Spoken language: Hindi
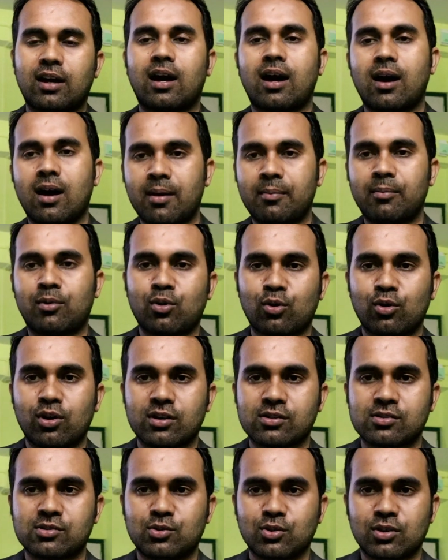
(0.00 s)
हैं हाँ हम
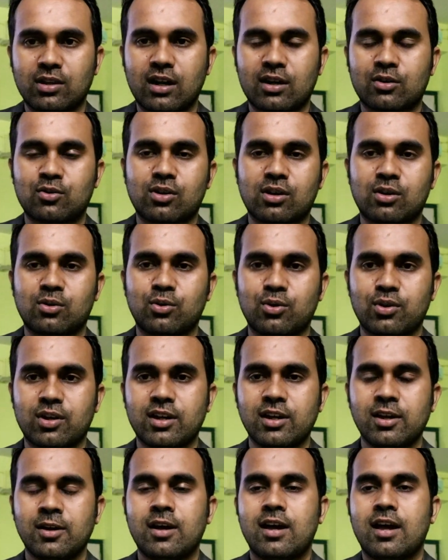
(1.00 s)
ट्रोलर्स जो लाखों करोड़ों
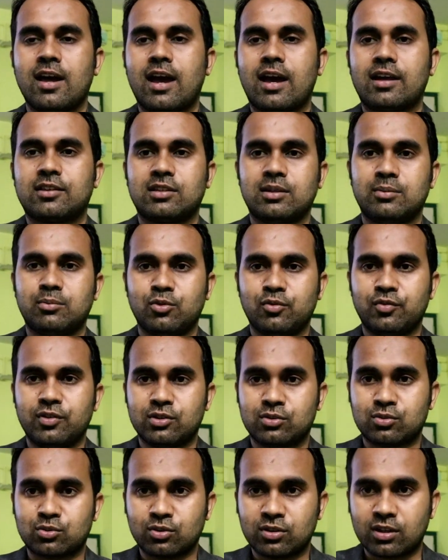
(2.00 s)
हैं ऐसी
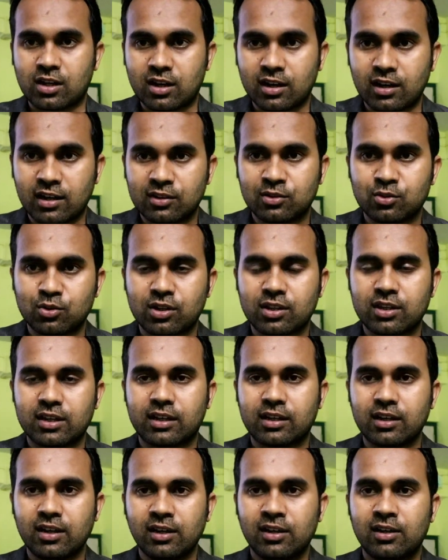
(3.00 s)
मूवीज़ को ना रिलीज़ होने
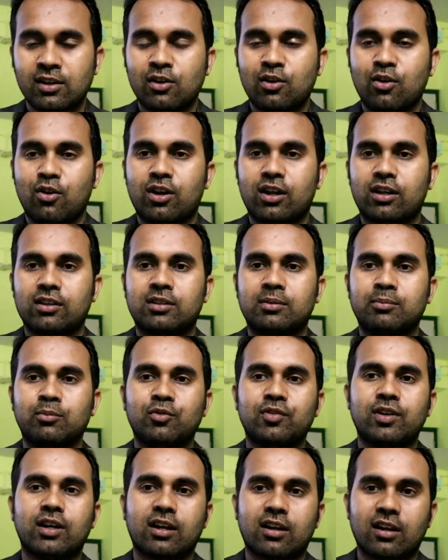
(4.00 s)
देंगे और ऐसी
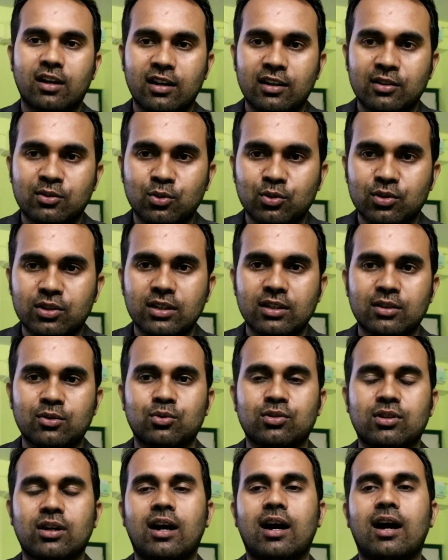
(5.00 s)
मूवी अगर रिलीज़ होती है तो
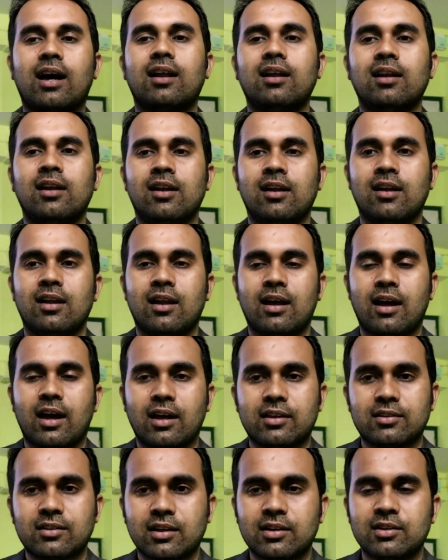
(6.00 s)
उसका हाल
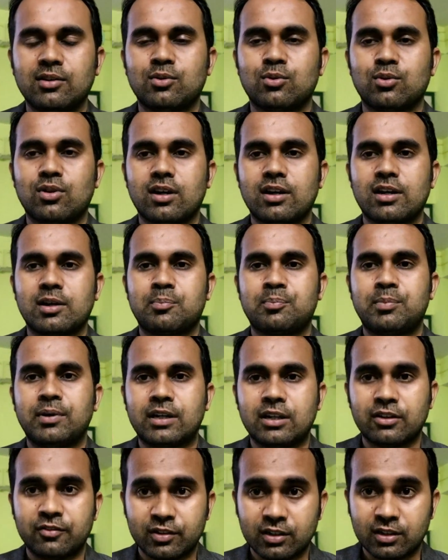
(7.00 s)
ऐसा ही होगा एक
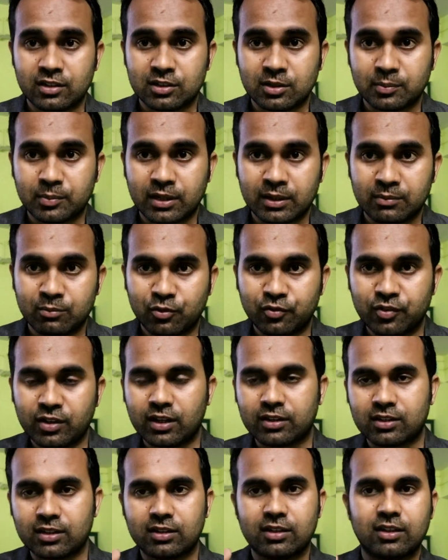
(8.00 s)
पिटी हुई घिसी पिटी मूवी
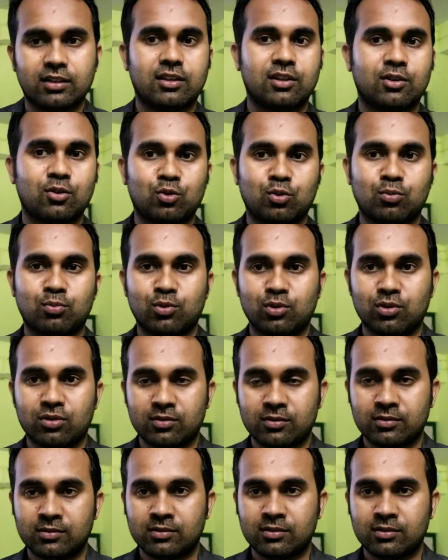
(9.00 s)
ऐसे देते रहो तुम लोग